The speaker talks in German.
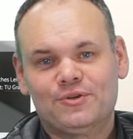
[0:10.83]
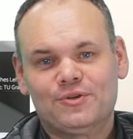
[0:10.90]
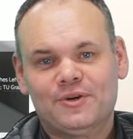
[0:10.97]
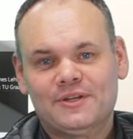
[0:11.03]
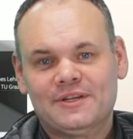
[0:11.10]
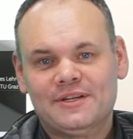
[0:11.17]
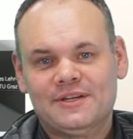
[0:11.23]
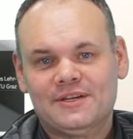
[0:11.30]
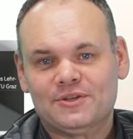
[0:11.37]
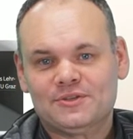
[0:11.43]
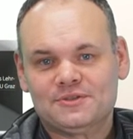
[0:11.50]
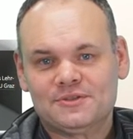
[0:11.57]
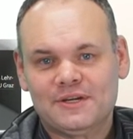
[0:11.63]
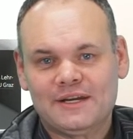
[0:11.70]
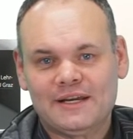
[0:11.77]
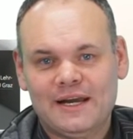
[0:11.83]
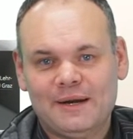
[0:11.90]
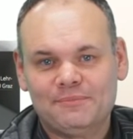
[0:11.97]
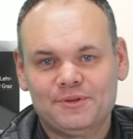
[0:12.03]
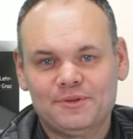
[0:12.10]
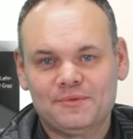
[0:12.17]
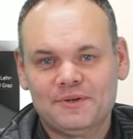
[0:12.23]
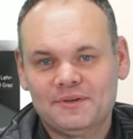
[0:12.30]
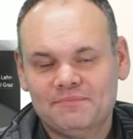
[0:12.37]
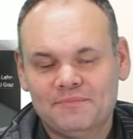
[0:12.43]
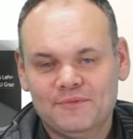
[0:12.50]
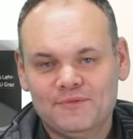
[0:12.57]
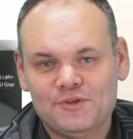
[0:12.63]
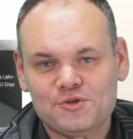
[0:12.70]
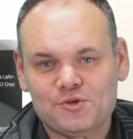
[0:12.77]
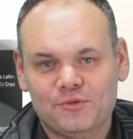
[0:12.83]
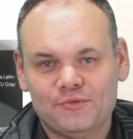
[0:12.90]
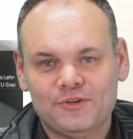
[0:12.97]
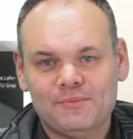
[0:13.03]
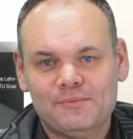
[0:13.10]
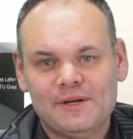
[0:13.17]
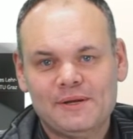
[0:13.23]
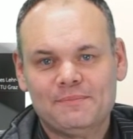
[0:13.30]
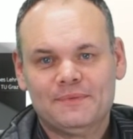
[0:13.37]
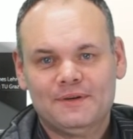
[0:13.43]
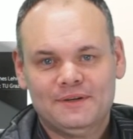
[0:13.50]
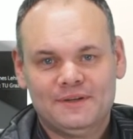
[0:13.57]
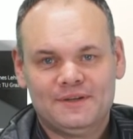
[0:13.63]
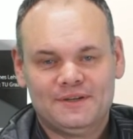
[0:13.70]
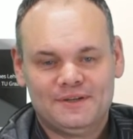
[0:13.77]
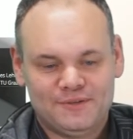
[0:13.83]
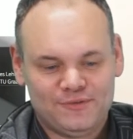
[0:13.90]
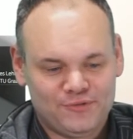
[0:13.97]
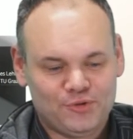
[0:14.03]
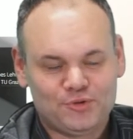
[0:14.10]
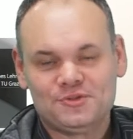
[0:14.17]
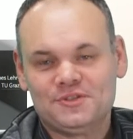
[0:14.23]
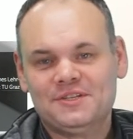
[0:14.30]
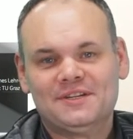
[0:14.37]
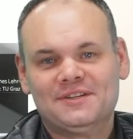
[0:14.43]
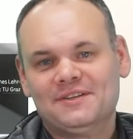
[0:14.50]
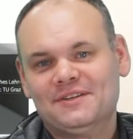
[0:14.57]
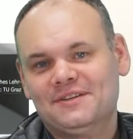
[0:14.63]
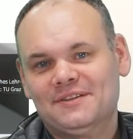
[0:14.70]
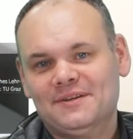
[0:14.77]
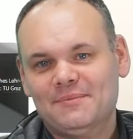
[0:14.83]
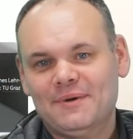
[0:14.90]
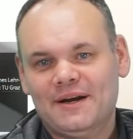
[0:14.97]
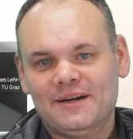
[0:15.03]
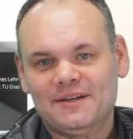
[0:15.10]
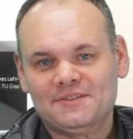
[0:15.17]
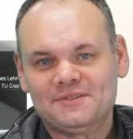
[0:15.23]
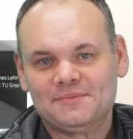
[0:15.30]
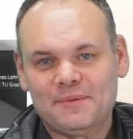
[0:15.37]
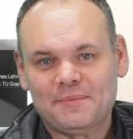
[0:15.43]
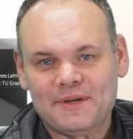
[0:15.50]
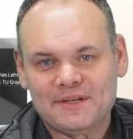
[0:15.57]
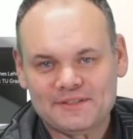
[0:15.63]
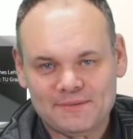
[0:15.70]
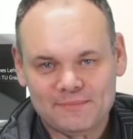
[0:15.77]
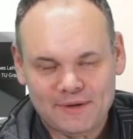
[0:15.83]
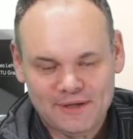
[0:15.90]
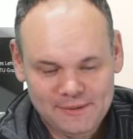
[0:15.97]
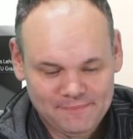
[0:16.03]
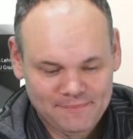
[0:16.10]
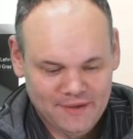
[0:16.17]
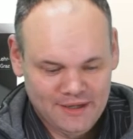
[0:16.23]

hat heute nicht ganz so geklappt, aber wie so oft im Leben äh, funktioniert nicht immer alles beim ersten Mal.